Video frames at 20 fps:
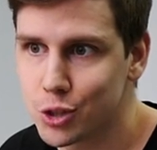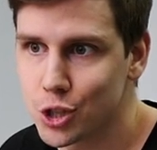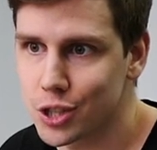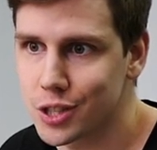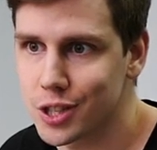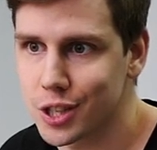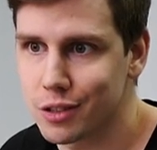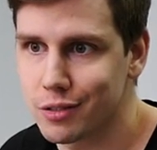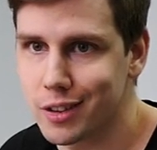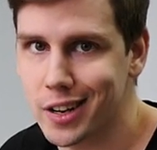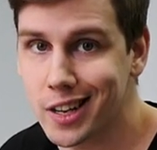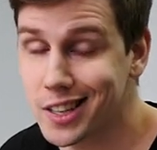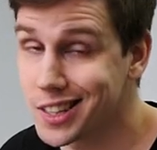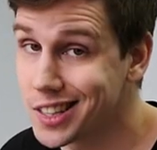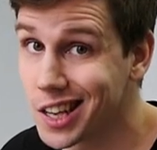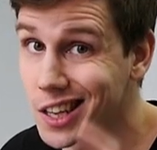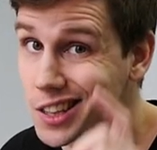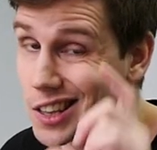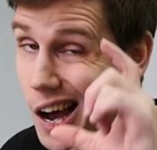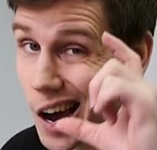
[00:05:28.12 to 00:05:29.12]
честно говоря,
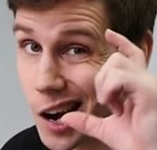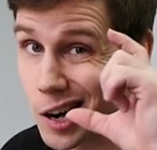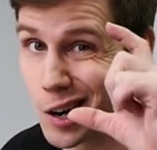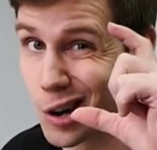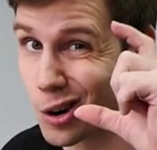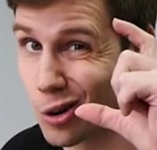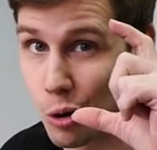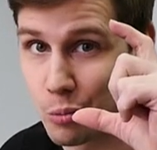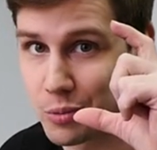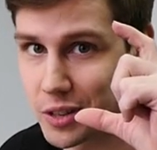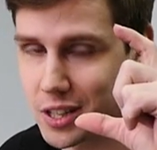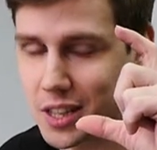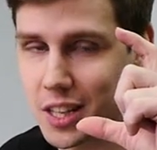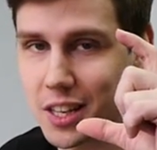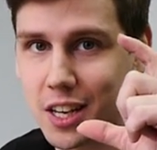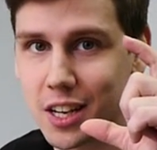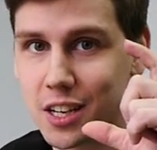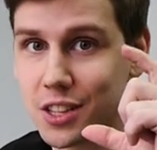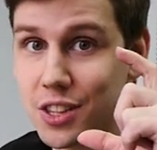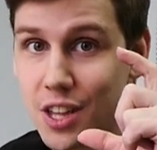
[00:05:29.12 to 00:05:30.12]
нет огромных
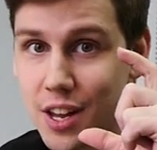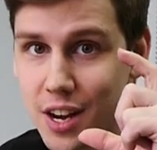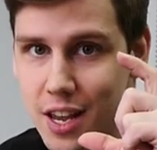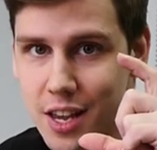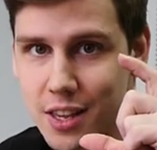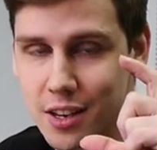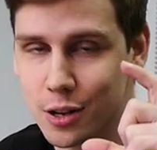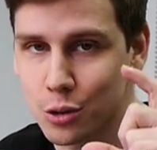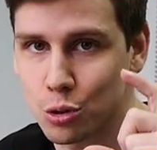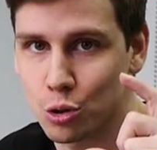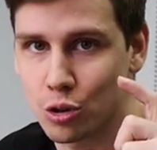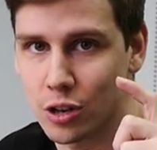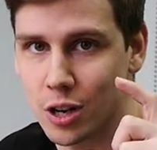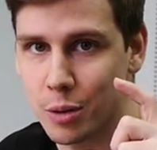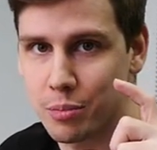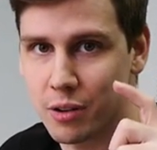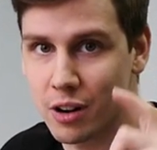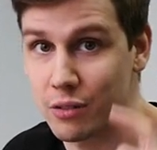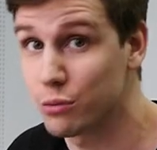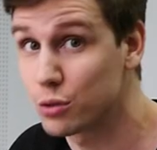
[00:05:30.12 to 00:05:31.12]
таких дырень, которые
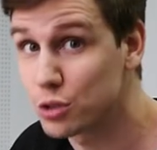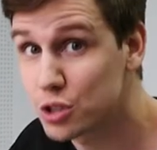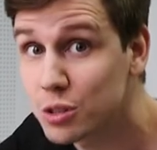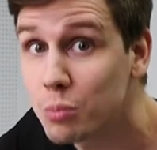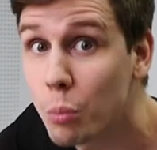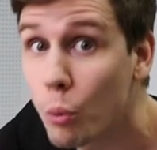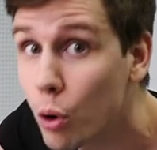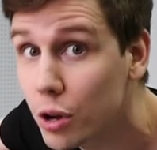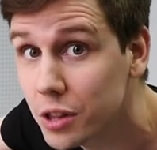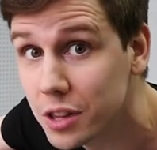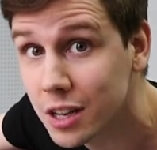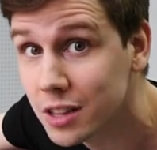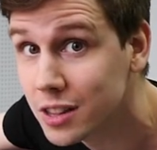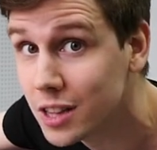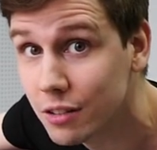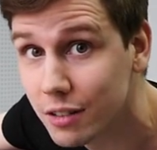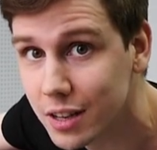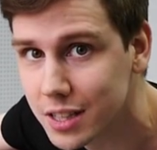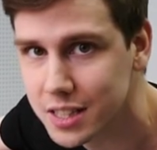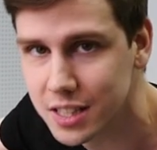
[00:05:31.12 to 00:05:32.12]
прям вот смотрят
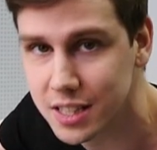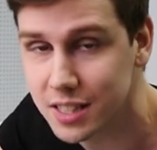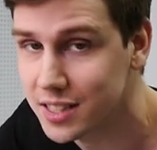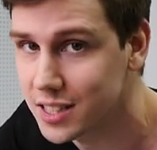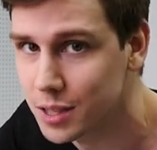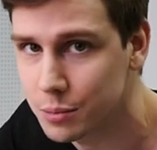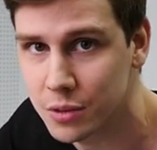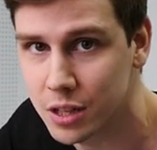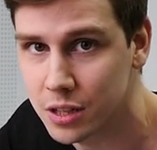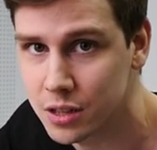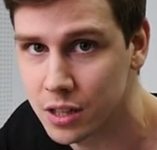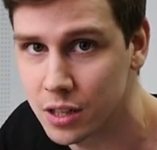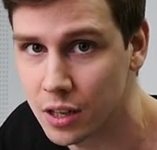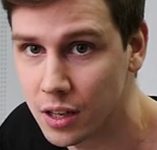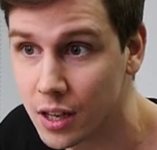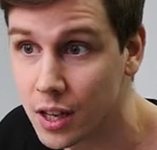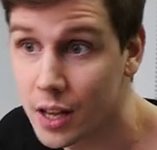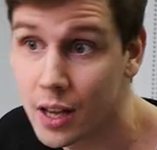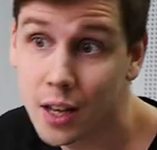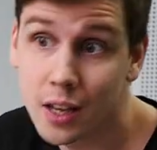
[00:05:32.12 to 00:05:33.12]
на вас из темноты.
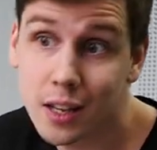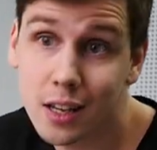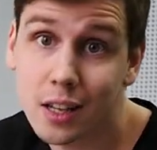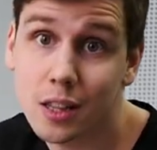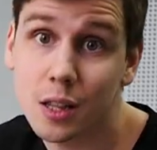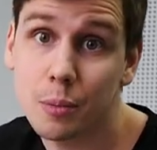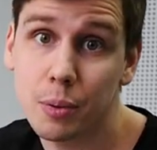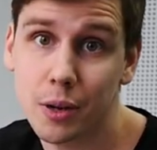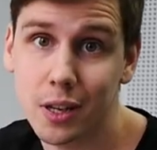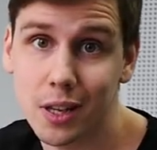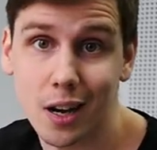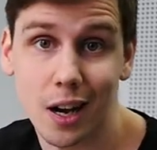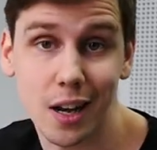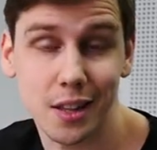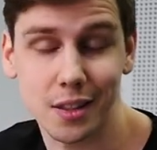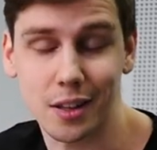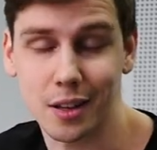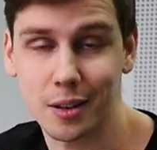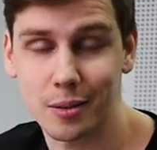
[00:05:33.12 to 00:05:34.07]
И это приятно.